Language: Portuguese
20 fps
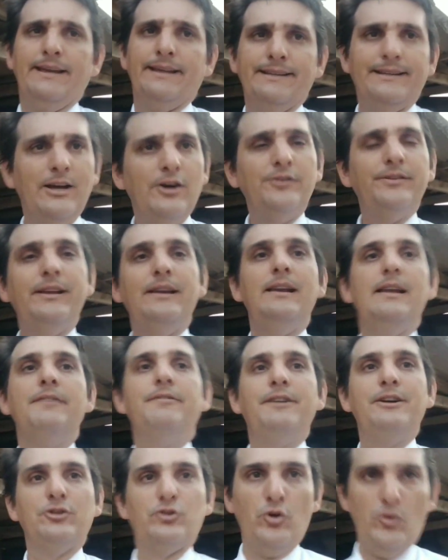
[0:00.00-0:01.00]
Deus ele
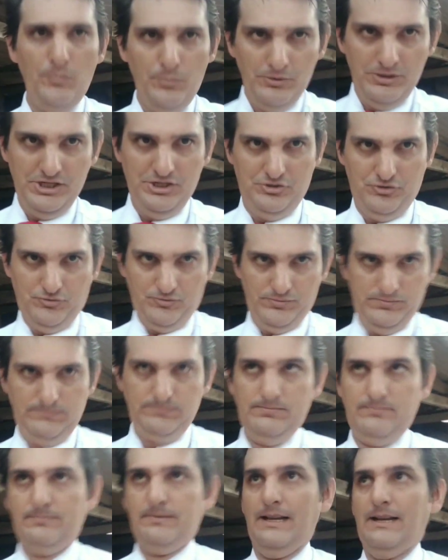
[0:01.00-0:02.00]
levantou um político.
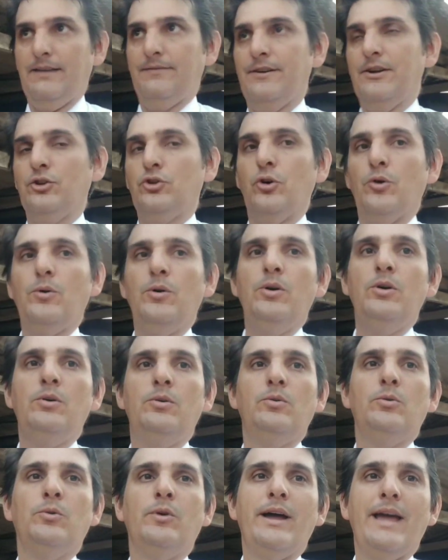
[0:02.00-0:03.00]
Ele levantou
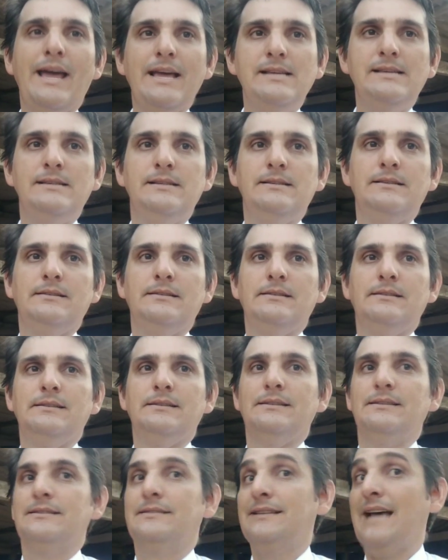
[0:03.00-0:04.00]
o rei
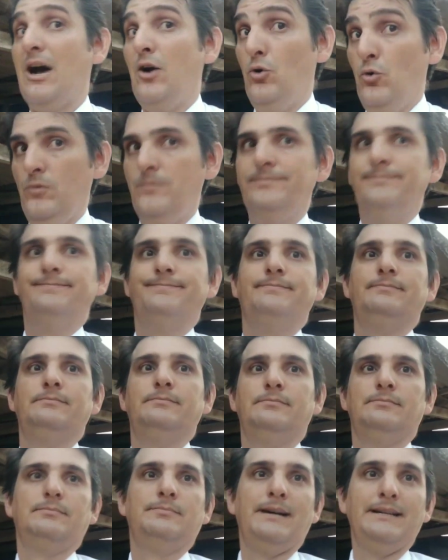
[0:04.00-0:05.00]
Saul
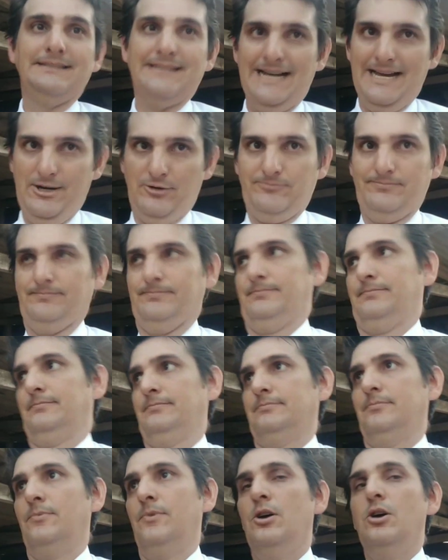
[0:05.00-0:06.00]
para Israel.
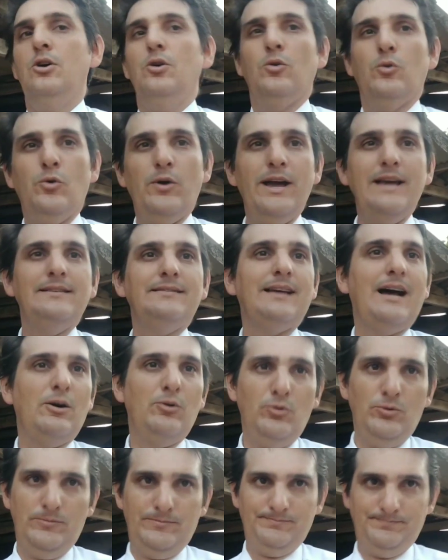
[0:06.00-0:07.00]
O rei
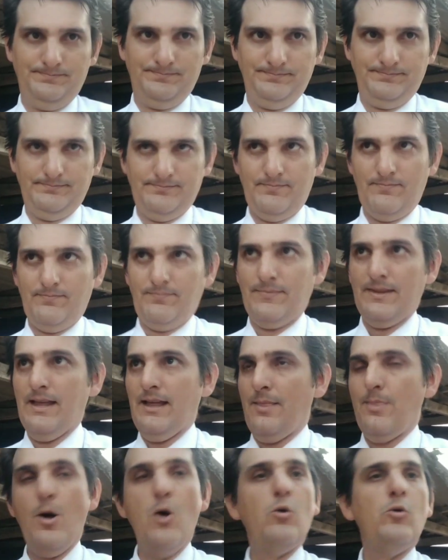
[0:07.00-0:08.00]
Saul
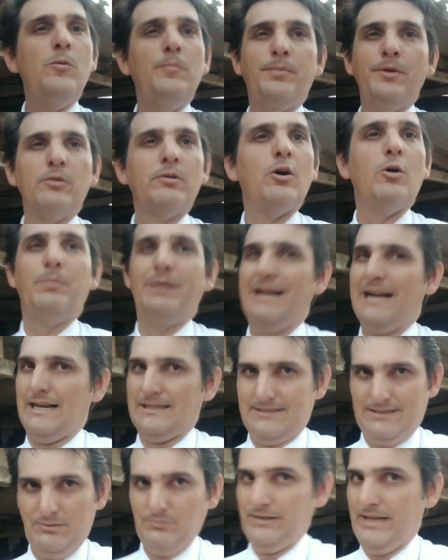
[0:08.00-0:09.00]
não cumpriu com a
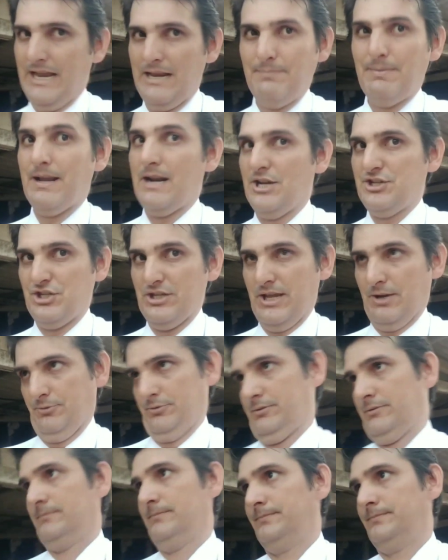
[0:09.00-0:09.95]
obrigação dele perante Deus.